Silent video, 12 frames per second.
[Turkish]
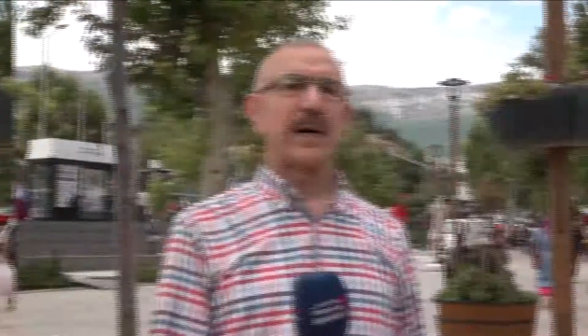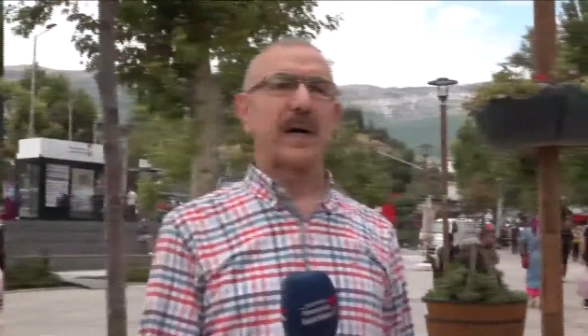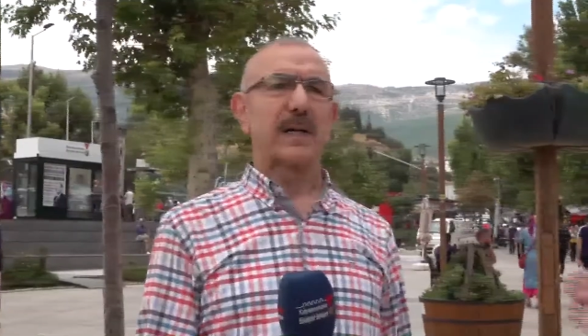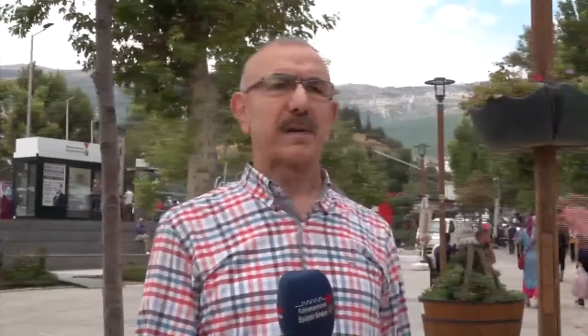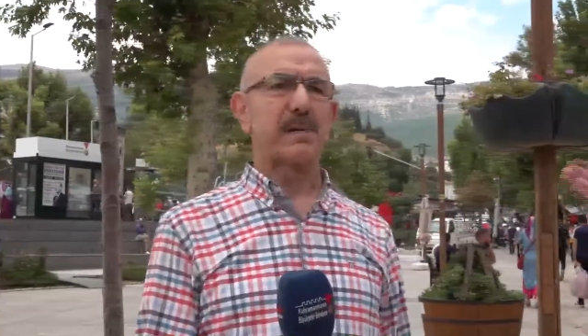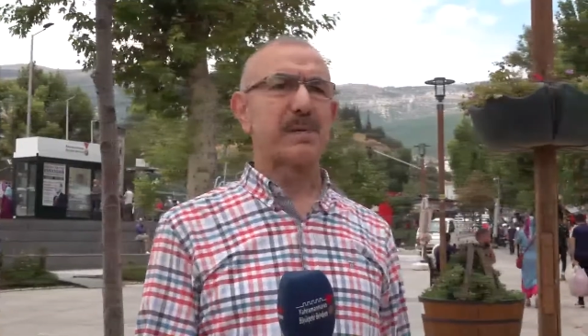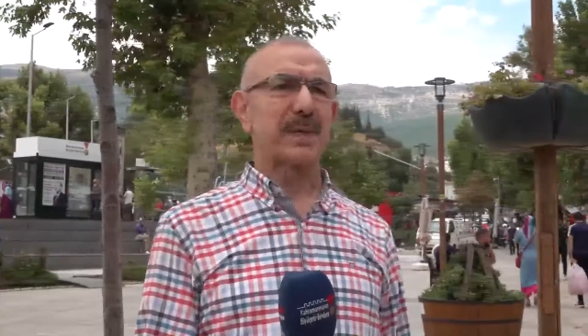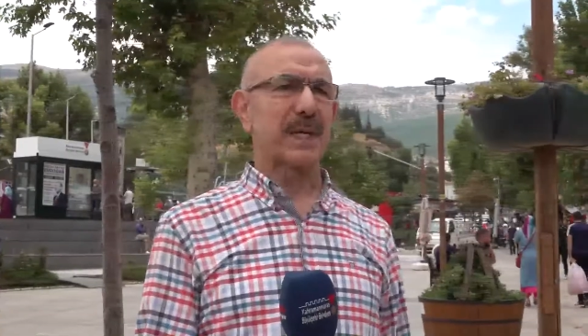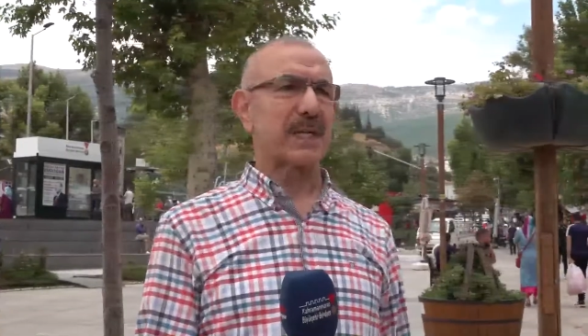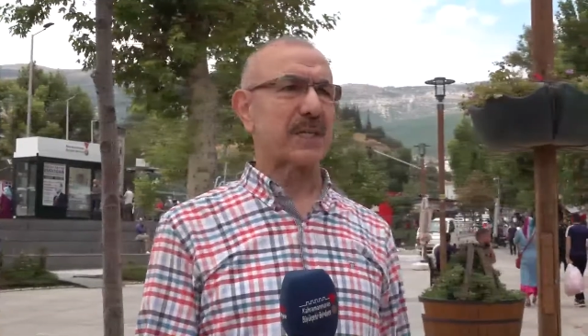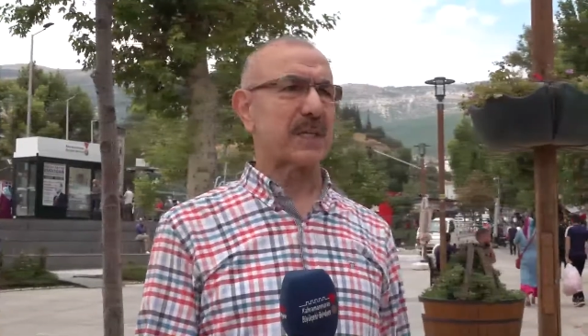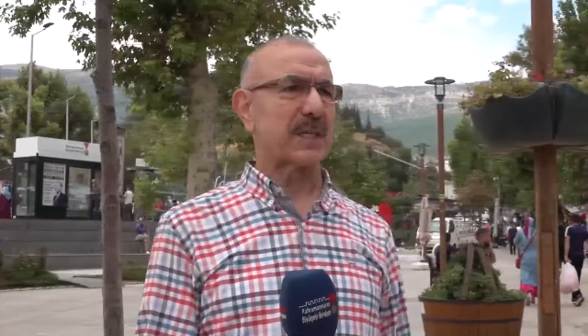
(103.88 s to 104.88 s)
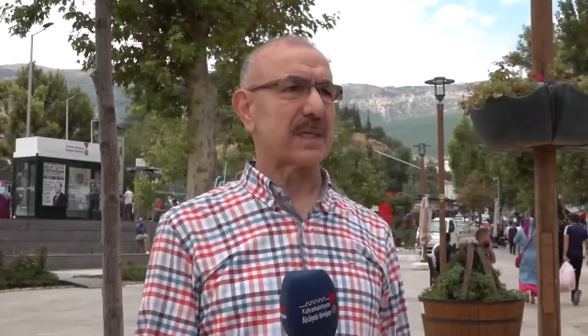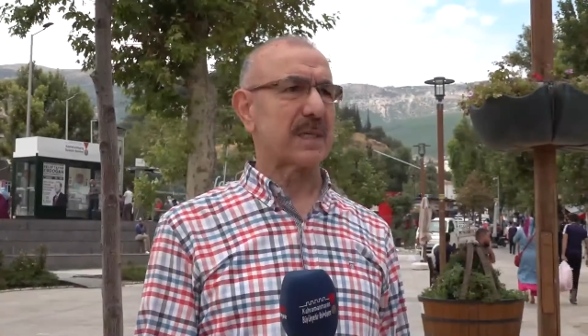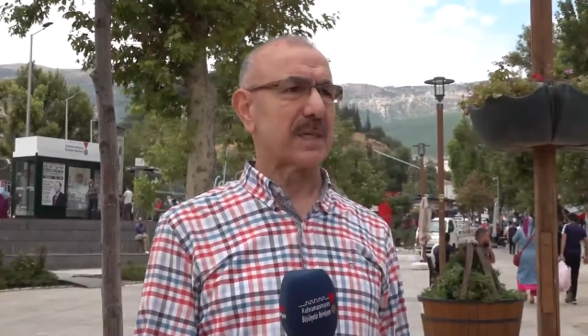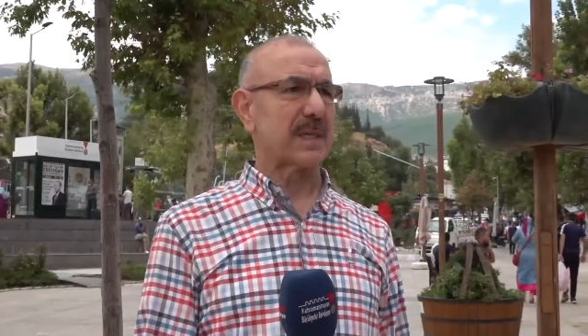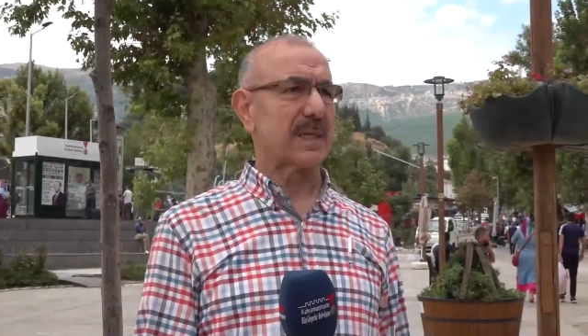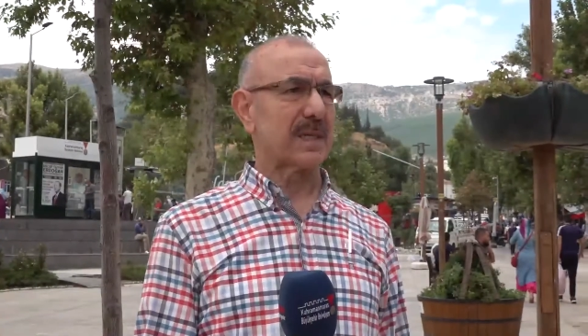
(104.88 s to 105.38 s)
Kahramanmaraş'ın
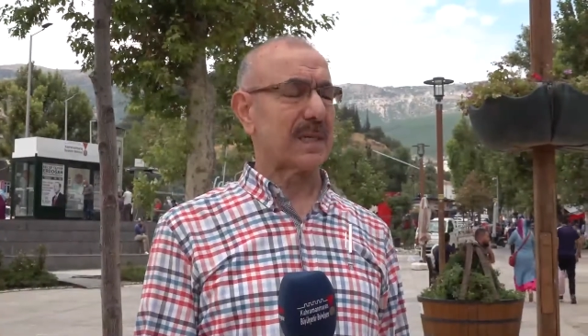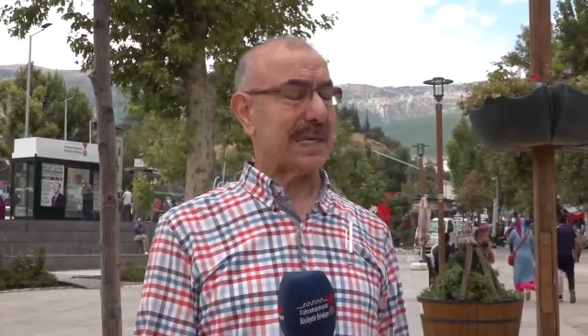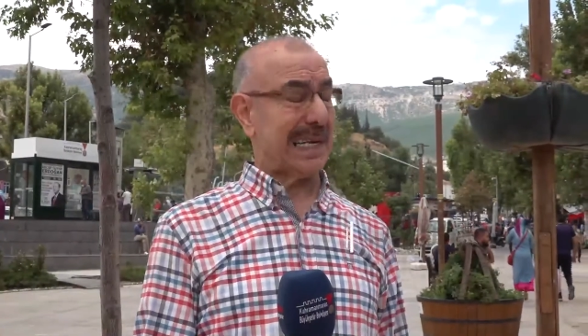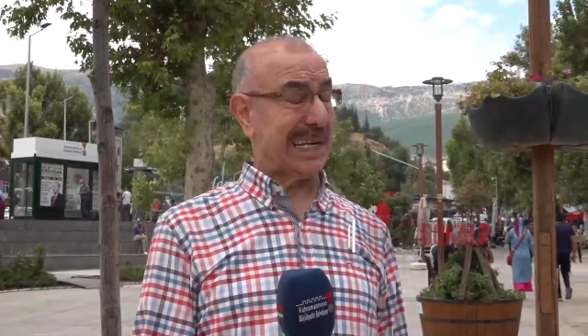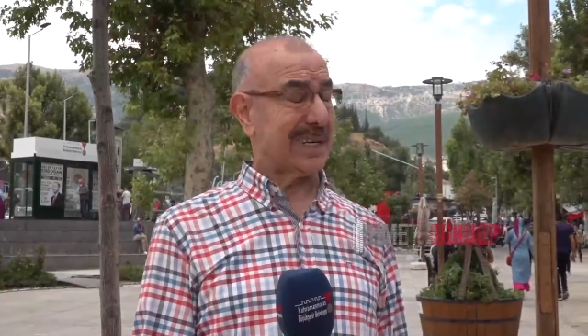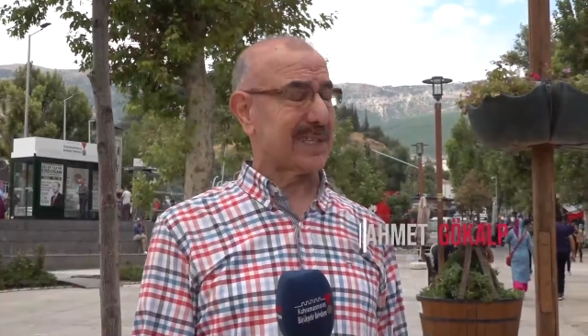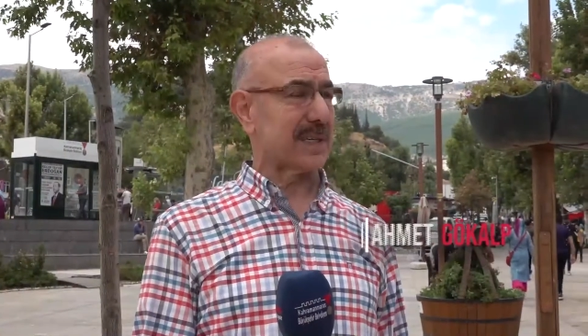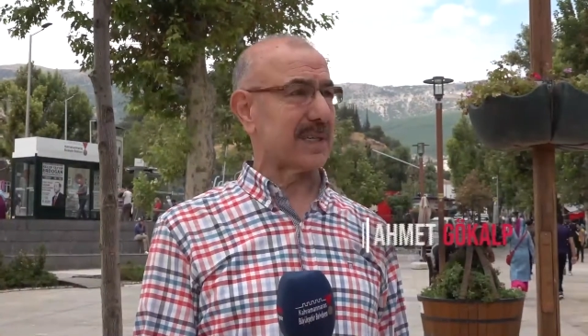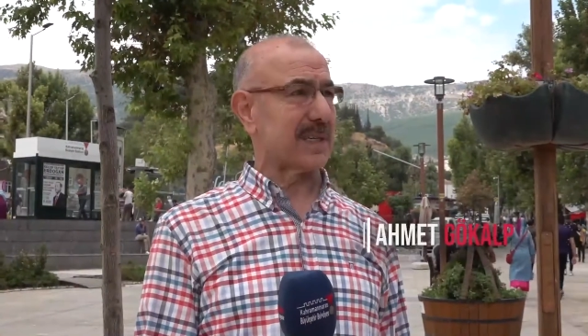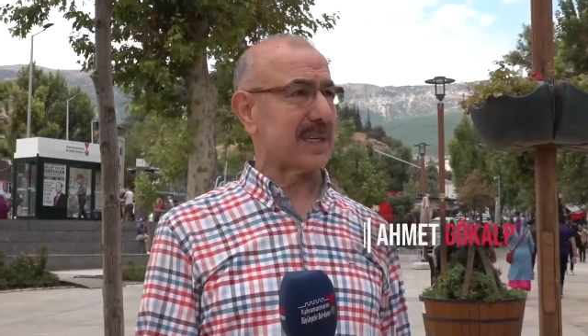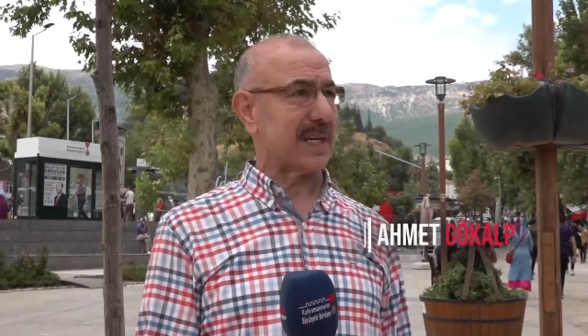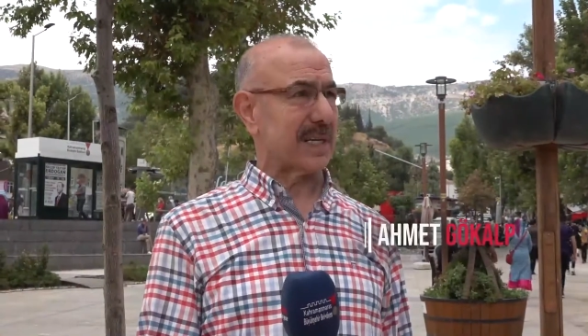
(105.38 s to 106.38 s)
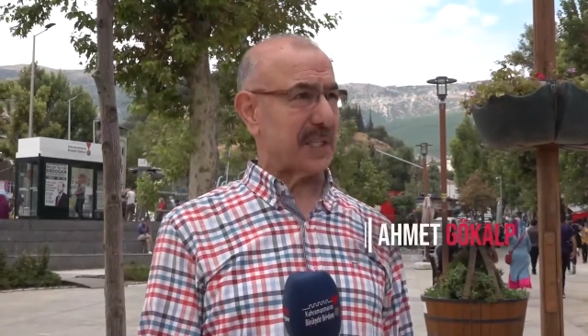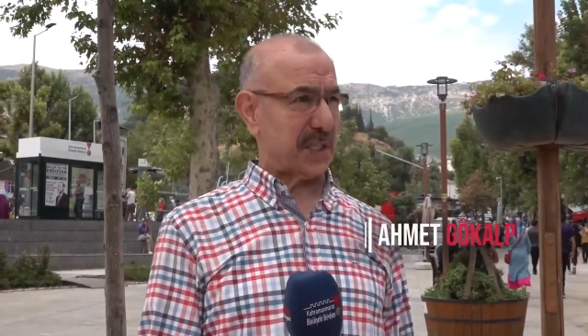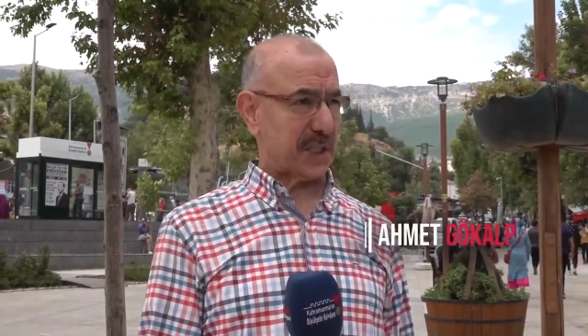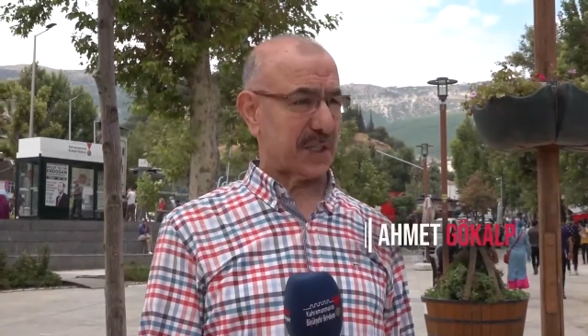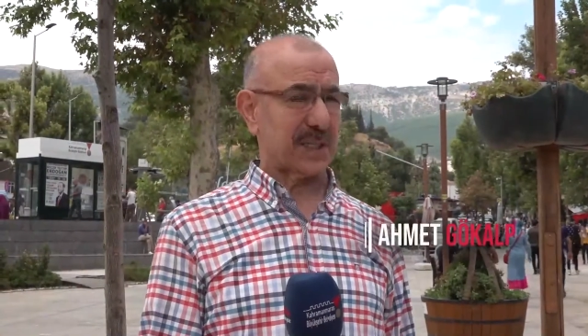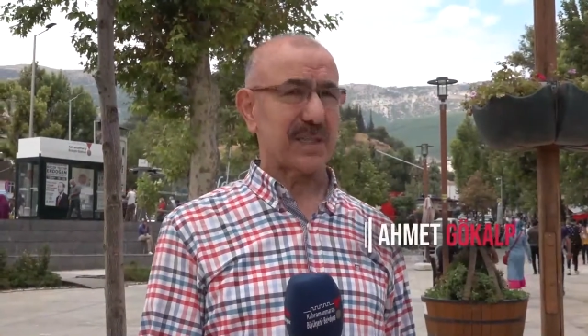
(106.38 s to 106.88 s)
e, il sınırları
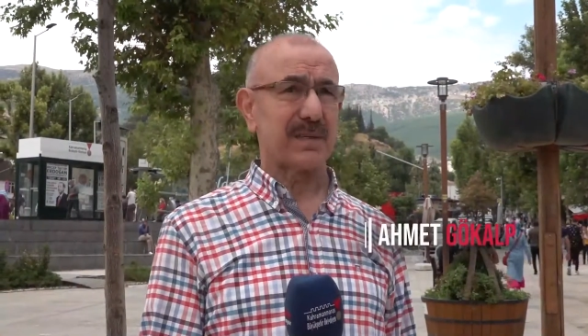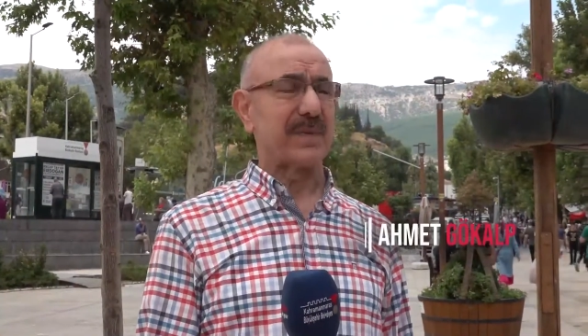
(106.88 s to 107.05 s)
içi,